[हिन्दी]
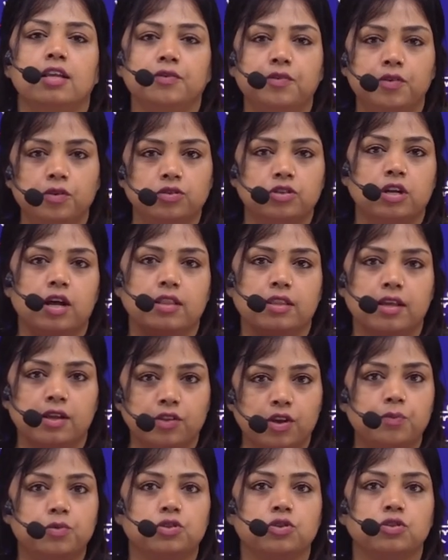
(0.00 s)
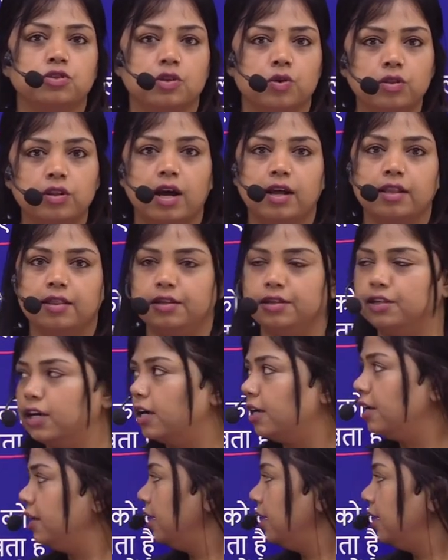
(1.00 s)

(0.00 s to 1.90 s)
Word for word: इन फ्यूचर आता है तो आप उसको जरूर ध्यान दीजिएगा ठीक